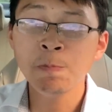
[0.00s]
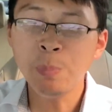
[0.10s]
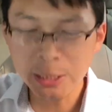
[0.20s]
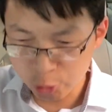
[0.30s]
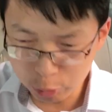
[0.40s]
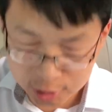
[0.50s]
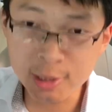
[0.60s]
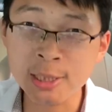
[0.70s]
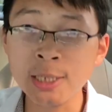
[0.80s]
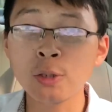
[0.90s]
必须
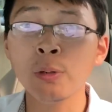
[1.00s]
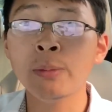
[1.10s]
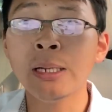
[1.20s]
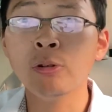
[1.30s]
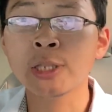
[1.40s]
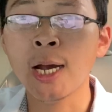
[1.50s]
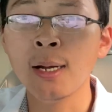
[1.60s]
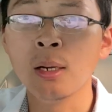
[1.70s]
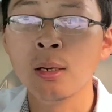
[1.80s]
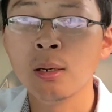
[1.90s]
自己手里面有
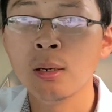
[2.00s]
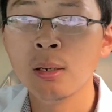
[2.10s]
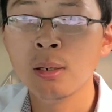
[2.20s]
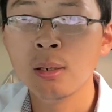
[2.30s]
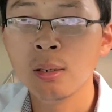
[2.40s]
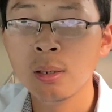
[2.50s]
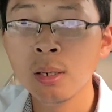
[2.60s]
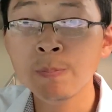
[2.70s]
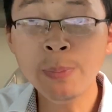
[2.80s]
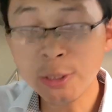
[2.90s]
枪，
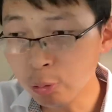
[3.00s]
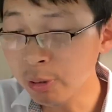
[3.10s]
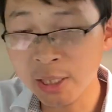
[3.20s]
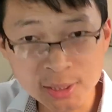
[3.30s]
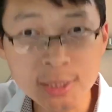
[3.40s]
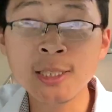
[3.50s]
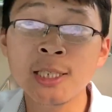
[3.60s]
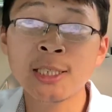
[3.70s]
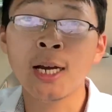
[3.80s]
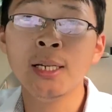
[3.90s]
必须你自
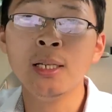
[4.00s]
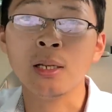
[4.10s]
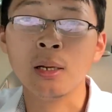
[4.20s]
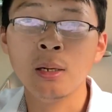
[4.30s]
己强硬。